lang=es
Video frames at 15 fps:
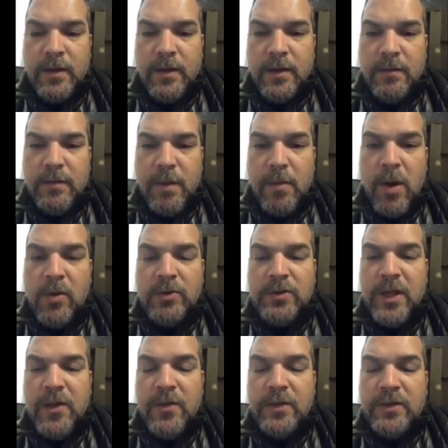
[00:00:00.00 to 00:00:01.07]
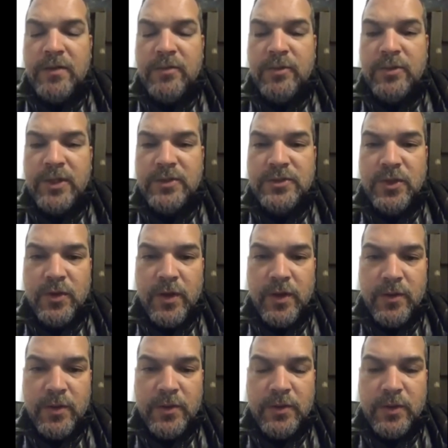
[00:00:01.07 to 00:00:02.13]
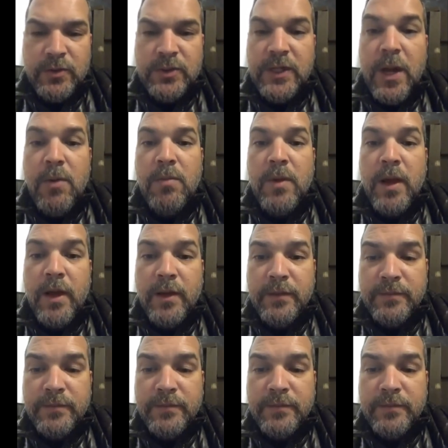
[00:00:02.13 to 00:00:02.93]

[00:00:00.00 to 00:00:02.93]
Vamos a contar nuestras frustraciones, nuestros traumas,